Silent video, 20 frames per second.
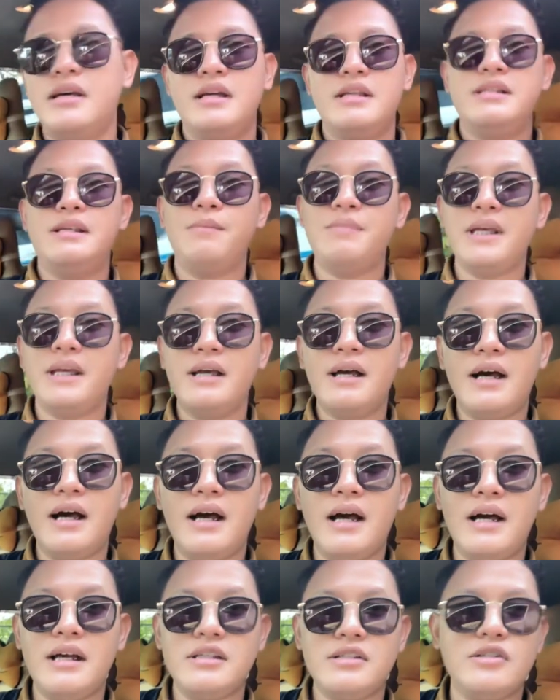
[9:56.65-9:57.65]
jam 3
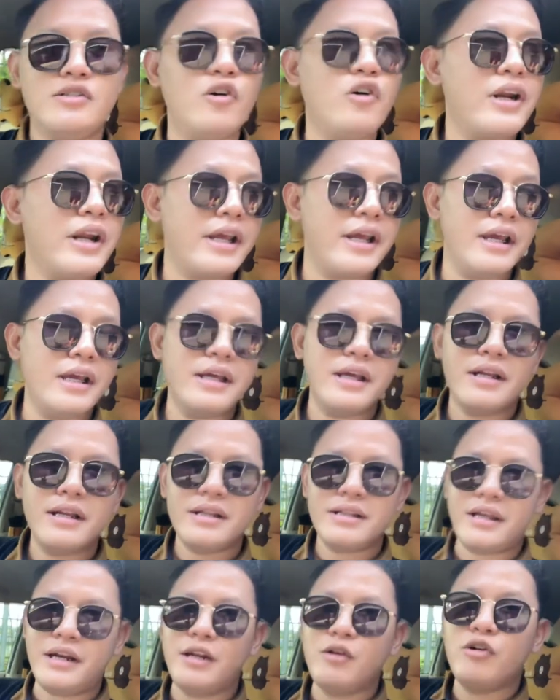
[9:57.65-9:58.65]
sore
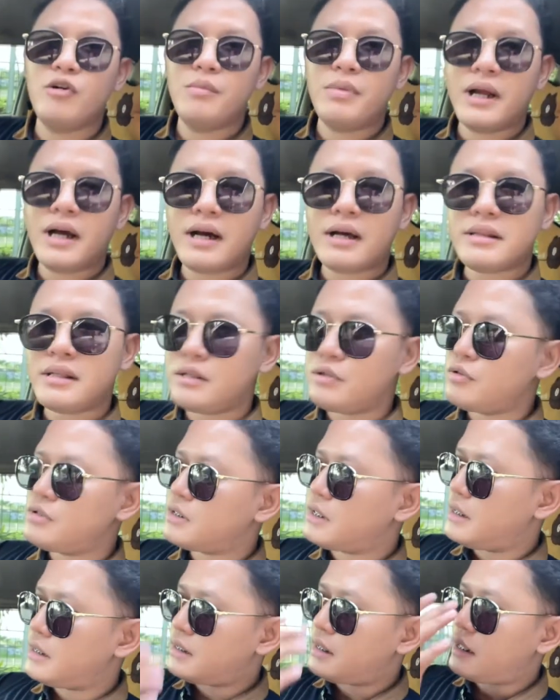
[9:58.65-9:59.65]
tadi gue berangkat itu
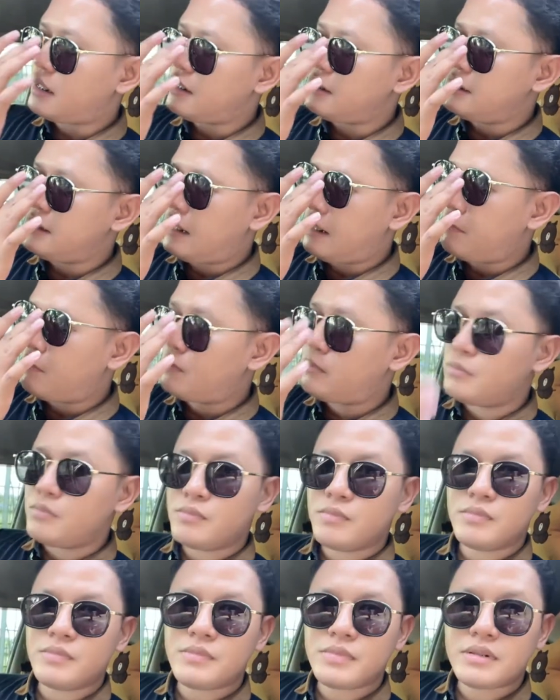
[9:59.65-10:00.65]
sekitaran jam
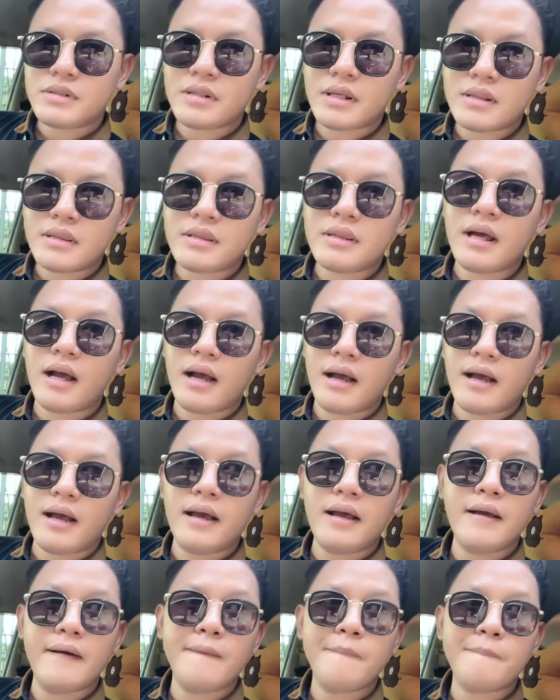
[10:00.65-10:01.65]
setengah